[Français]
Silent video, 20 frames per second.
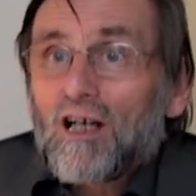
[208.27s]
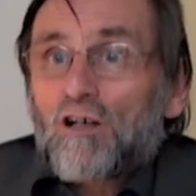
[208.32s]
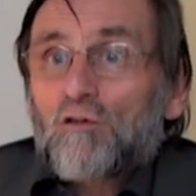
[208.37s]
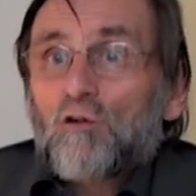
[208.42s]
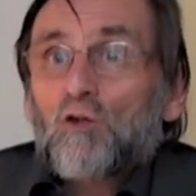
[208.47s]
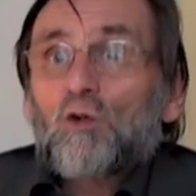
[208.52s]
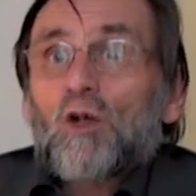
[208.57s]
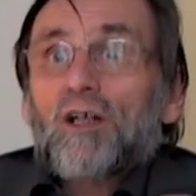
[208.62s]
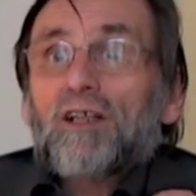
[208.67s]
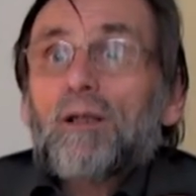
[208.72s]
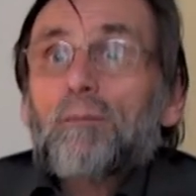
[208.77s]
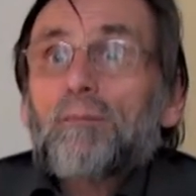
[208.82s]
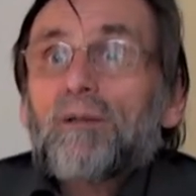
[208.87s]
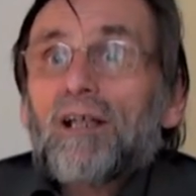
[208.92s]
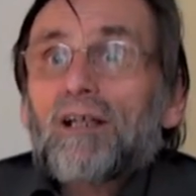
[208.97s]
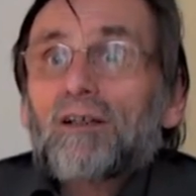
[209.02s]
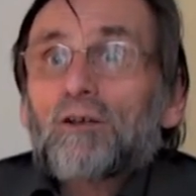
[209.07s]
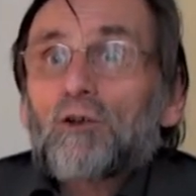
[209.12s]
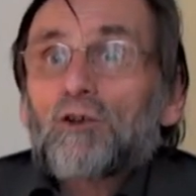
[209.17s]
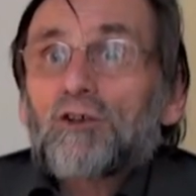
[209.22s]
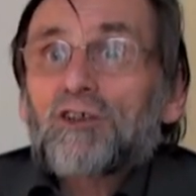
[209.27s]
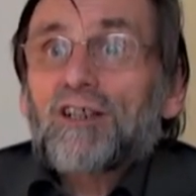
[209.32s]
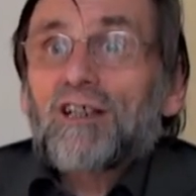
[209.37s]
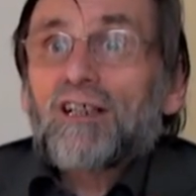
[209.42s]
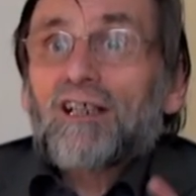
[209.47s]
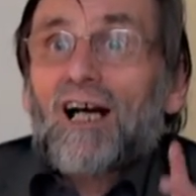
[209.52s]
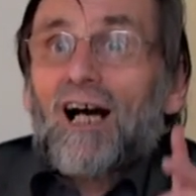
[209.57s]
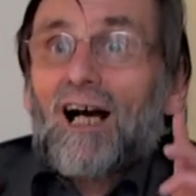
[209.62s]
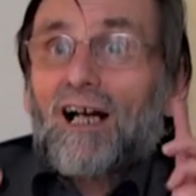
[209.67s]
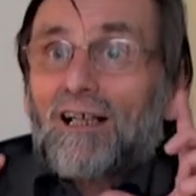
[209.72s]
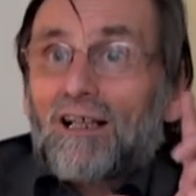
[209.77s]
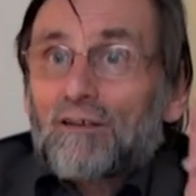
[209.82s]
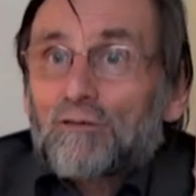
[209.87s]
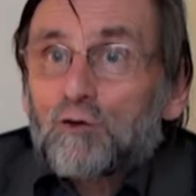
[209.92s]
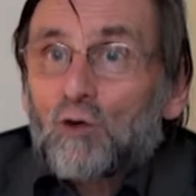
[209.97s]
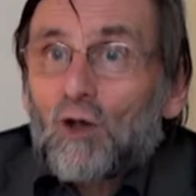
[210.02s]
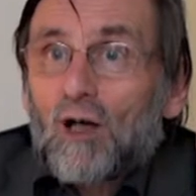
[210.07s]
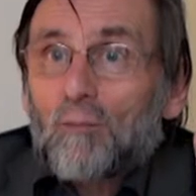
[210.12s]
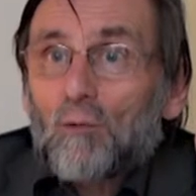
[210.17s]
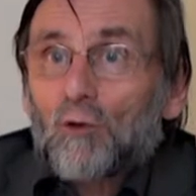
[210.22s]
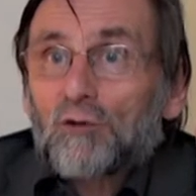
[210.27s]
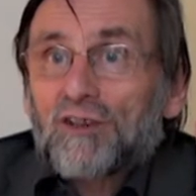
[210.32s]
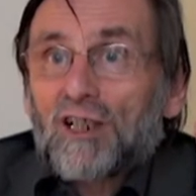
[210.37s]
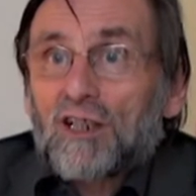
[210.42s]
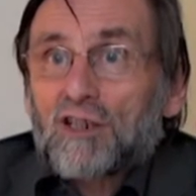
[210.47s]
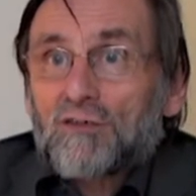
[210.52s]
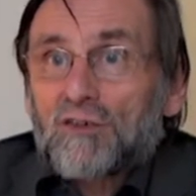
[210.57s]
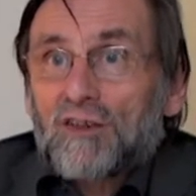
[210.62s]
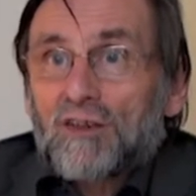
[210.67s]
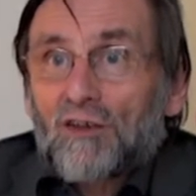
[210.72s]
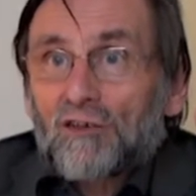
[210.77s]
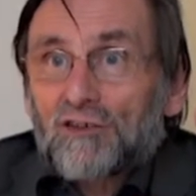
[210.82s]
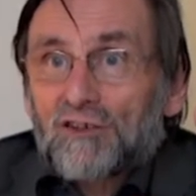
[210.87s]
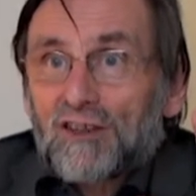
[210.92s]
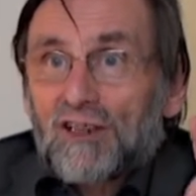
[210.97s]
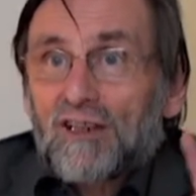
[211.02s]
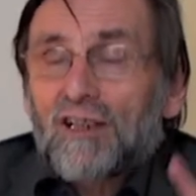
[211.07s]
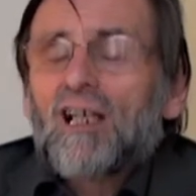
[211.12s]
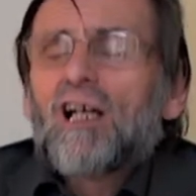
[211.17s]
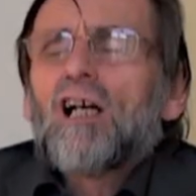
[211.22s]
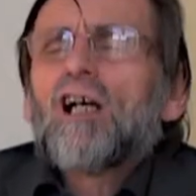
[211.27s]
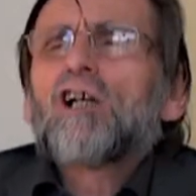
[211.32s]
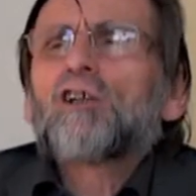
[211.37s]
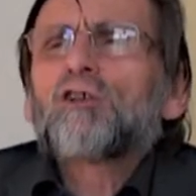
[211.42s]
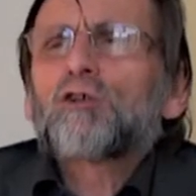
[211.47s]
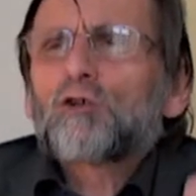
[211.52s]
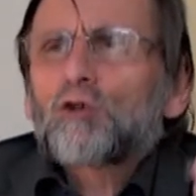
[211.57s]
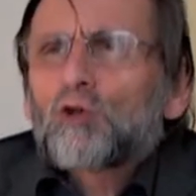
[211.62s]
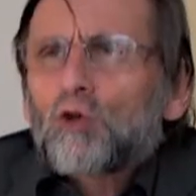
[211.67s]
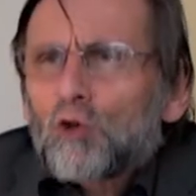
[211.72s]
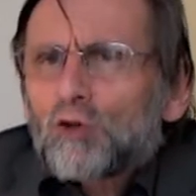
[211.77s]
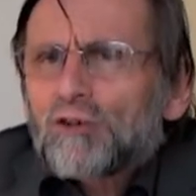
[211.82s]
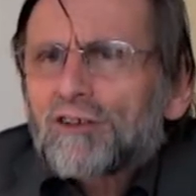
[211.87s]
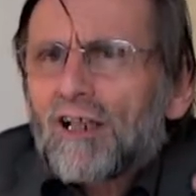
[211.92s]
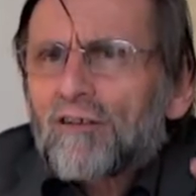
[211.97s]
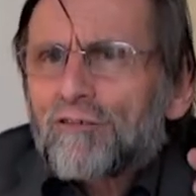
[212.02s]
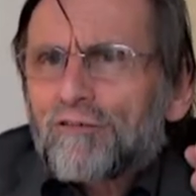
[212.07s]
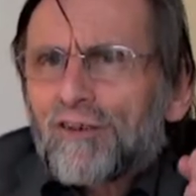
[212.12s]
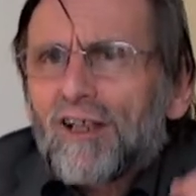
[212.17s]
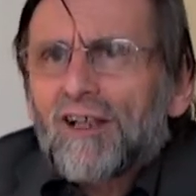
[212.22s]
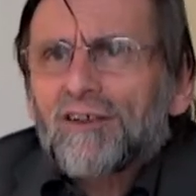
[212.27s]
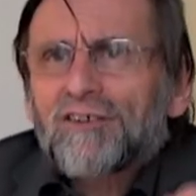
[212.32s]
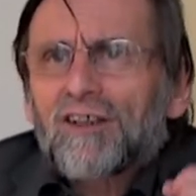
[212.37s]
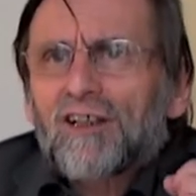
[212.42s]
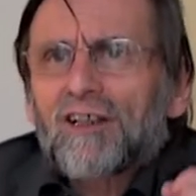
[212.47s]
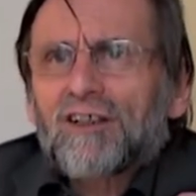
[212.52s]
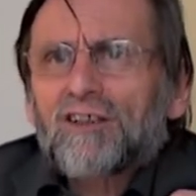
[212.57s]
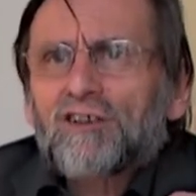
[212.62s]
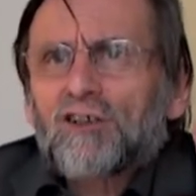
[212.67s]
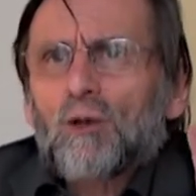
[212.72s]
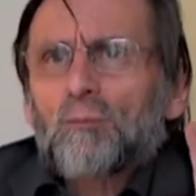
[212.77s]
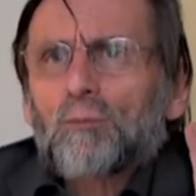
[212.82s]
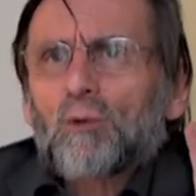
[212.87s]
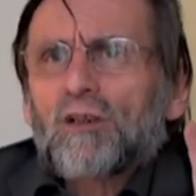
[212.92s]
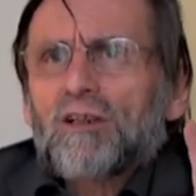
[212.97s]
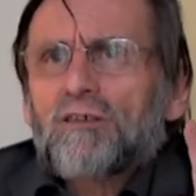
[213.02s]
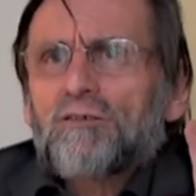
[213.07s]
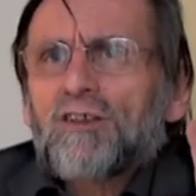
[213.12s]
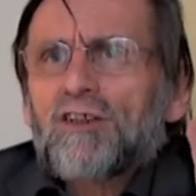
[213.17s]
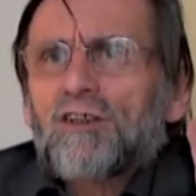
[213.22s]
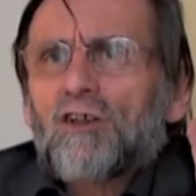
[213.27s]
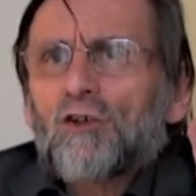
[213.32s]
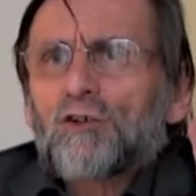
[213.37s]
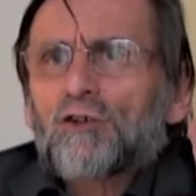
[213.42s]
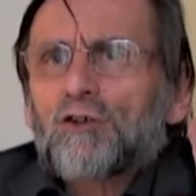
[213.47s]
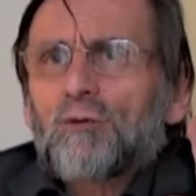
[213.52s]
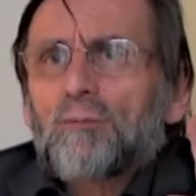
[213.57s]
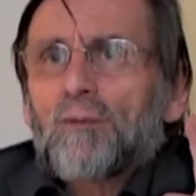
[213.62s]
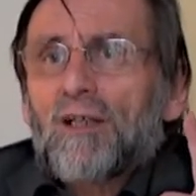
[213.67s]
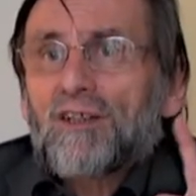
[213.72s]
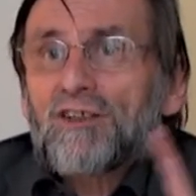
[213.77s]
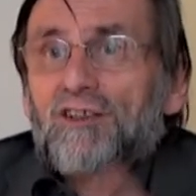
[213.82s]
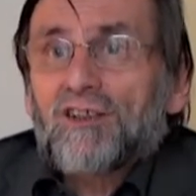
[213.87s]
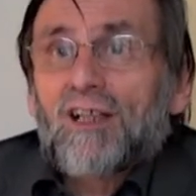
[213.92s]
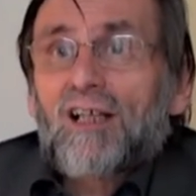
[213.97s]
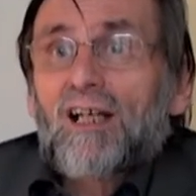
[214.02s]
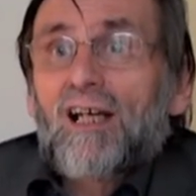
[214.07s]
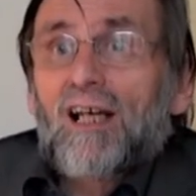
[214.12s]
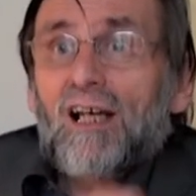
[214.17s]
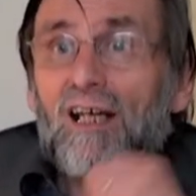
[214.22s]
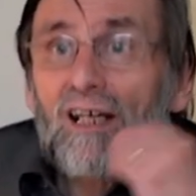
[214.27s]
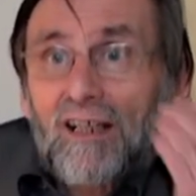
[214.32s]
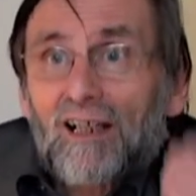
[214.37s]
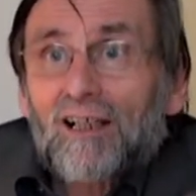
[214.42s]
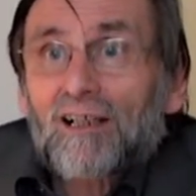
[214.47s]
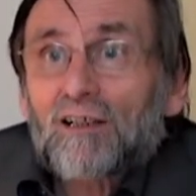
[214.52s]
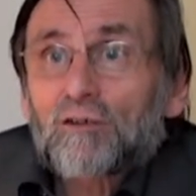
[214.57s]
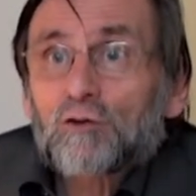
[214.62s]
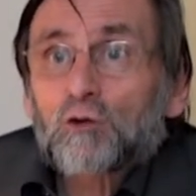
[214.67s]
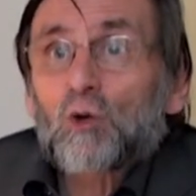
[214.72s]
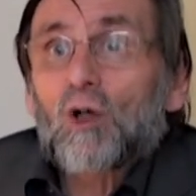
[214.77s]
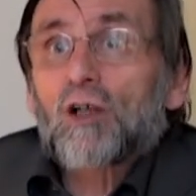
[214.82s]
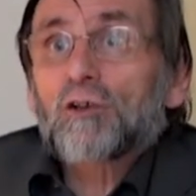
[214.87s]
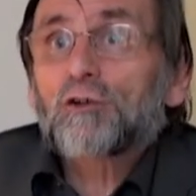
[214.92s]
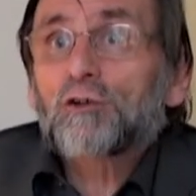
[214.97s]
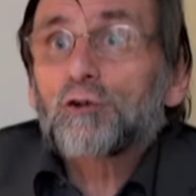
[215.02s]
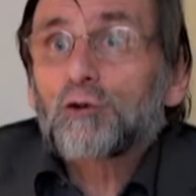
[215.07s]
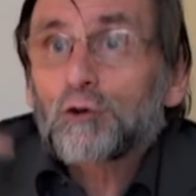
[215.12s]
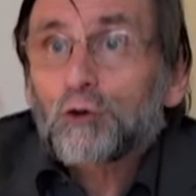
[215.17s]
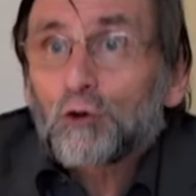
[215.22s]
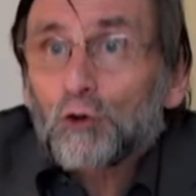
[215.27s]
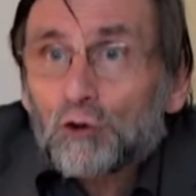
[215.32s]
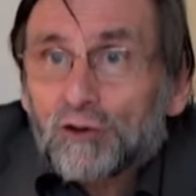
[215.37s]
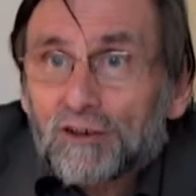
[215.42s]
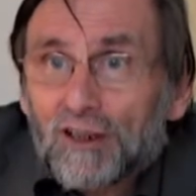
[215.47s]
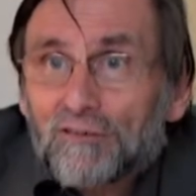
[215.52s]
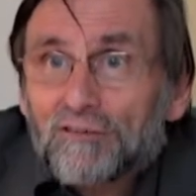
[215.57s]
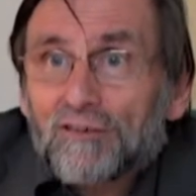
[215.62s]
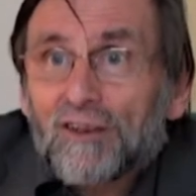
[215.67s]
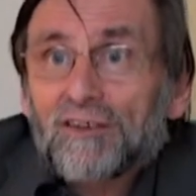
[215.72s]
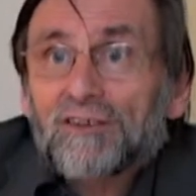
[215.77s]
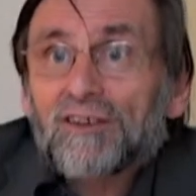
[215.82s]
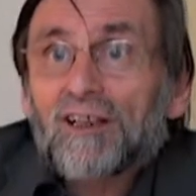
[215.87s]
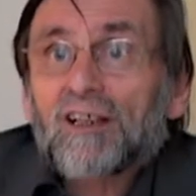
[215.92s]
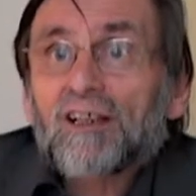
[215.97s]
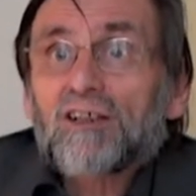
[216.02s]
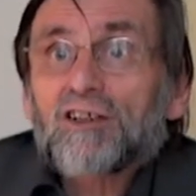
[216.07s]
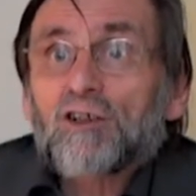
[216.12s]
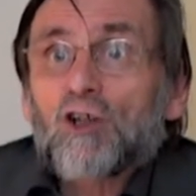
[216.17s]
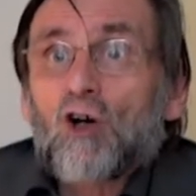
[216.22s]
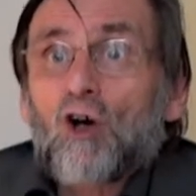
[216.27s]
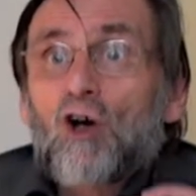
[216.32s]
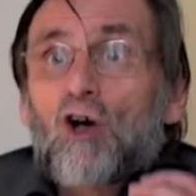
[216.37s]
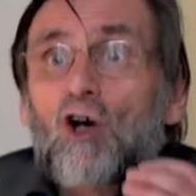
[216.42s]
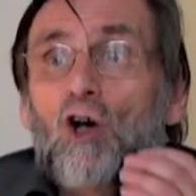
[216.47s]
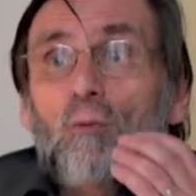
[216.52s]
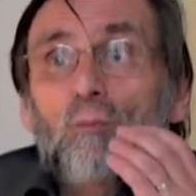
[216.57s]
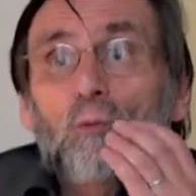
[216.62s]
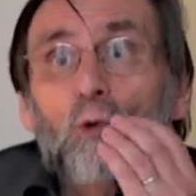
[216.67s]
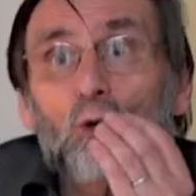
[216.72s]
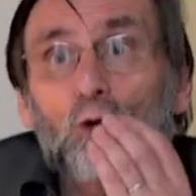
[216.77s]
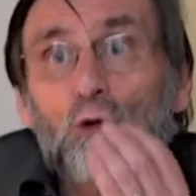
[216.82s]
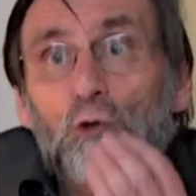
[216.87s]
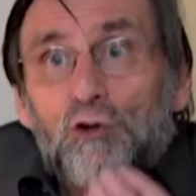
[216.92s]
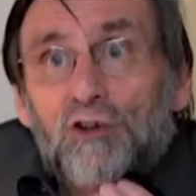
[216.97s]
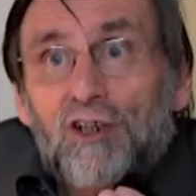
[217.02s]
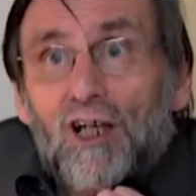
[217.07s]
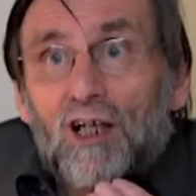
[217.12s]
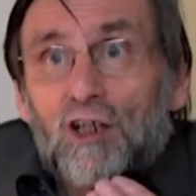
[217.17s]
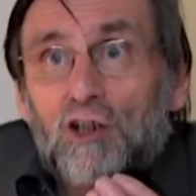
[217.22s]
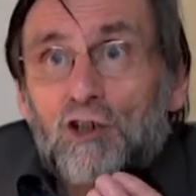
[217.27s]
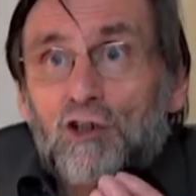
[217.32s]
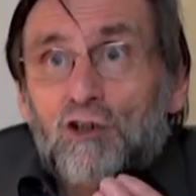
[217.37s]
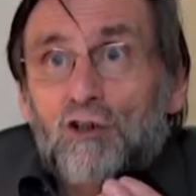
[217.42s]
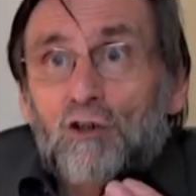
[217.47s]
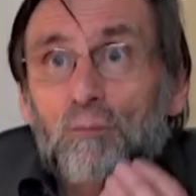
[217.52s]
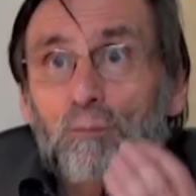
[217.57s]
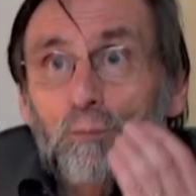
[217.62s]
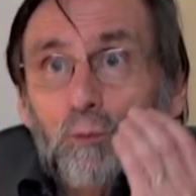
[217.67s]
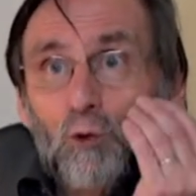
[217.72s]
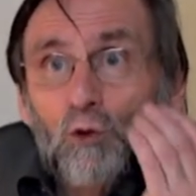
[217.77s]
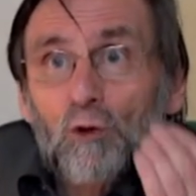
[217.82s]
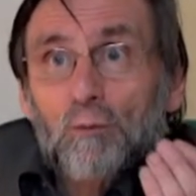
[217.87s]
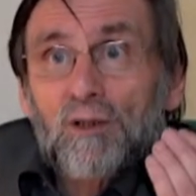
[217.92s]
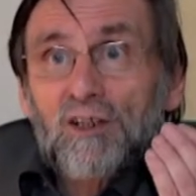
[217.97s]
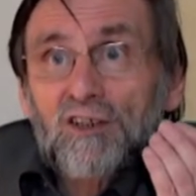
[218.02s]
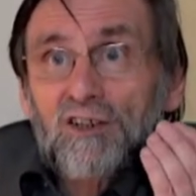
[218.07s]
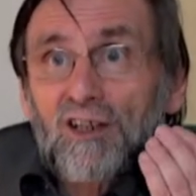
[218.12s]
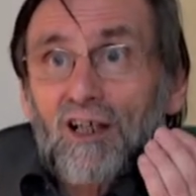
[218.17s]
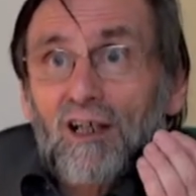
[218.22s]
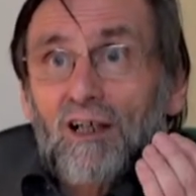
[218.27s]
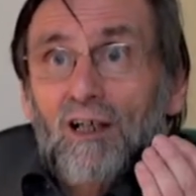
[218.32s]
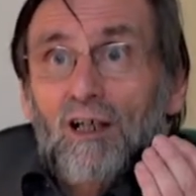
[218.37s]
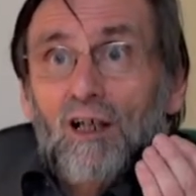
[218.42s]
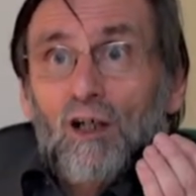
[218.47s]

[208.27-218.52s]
vous voyez bien que c'est à la fois un montage financier tout à fait intéressant pour les finances de Metz et à la fois tout à fait intéressant pour l'usage, pour le Messin.